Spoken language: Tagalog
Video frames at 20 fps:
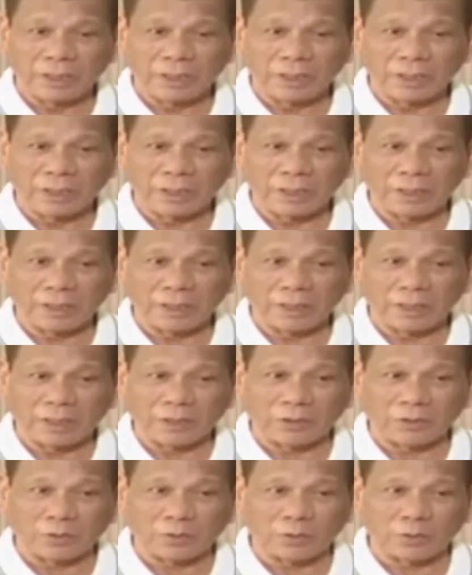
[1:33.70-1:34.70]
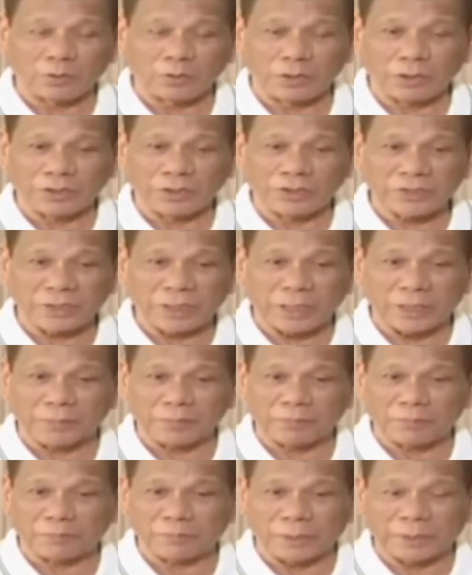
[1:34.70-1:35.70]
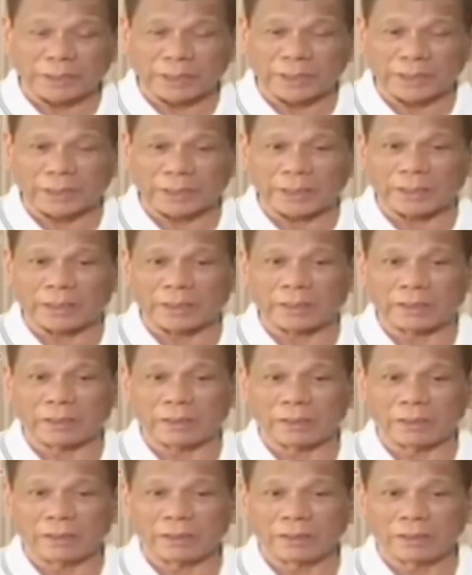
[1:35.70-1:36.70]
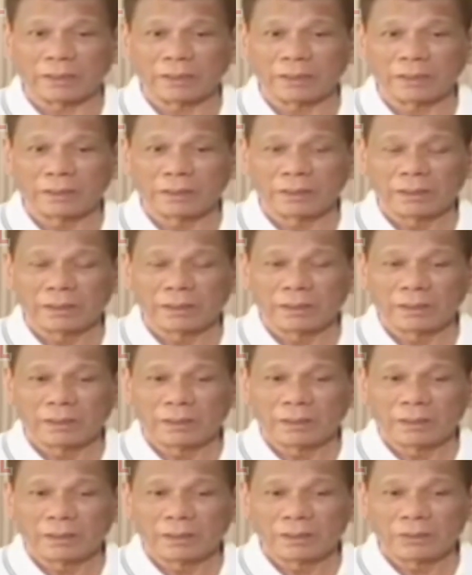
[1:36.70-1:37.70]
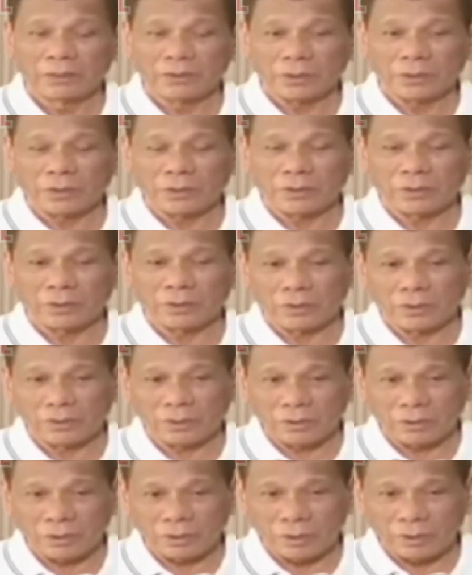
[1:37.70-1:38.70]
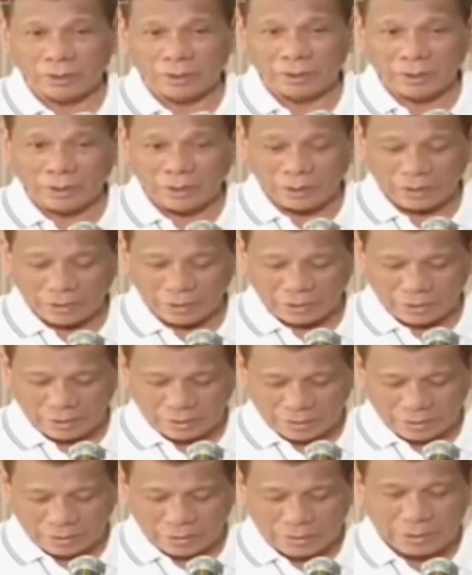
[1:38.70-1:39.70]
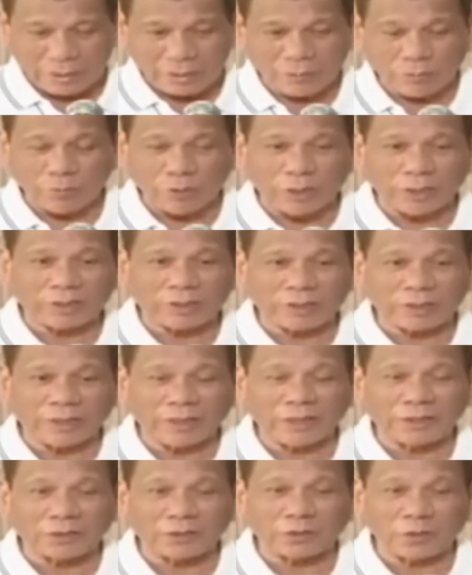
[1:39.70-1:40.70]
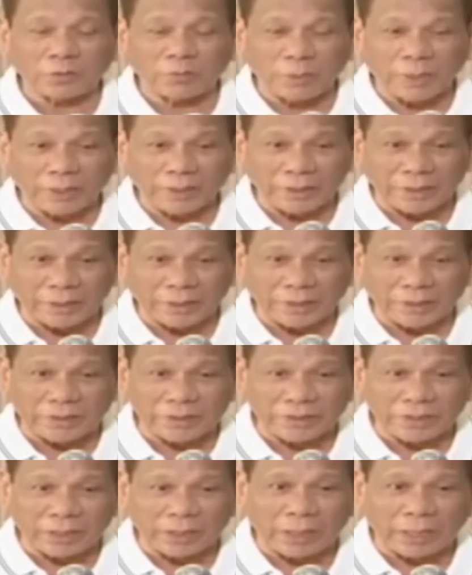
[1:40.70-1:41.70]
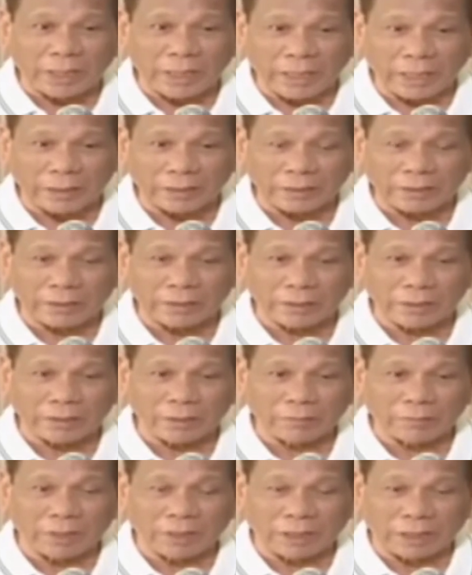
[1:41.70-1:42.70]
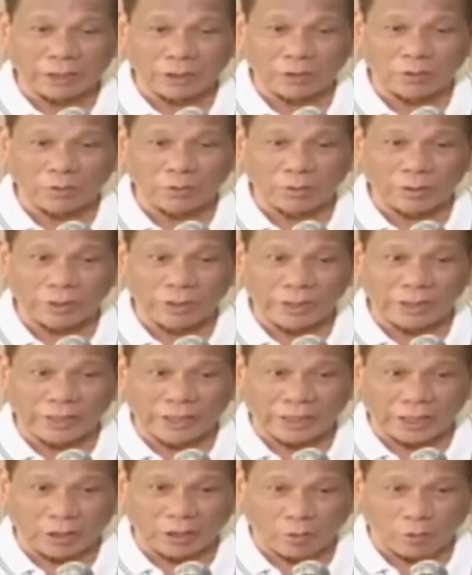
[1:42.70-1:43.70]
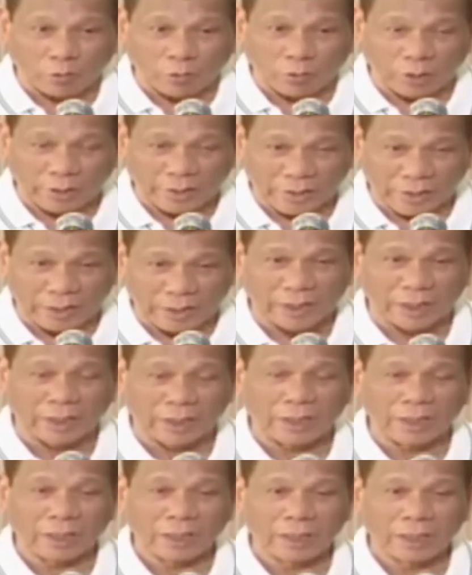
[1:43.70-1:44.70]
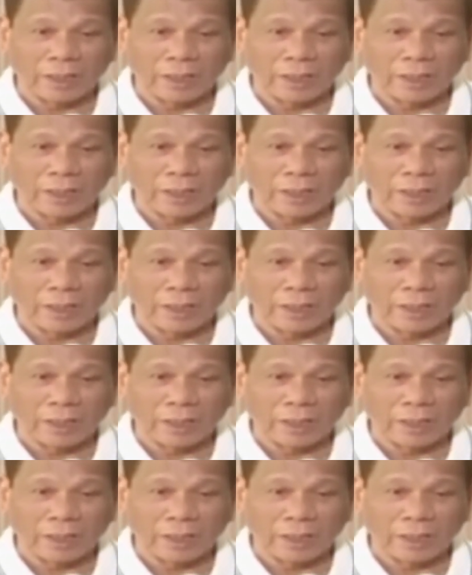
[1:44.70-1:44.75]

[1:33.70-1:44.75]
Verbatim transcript: Uh, in two days time, patay ka. So, uh, we are trying to manage na lahat magkaroon equally.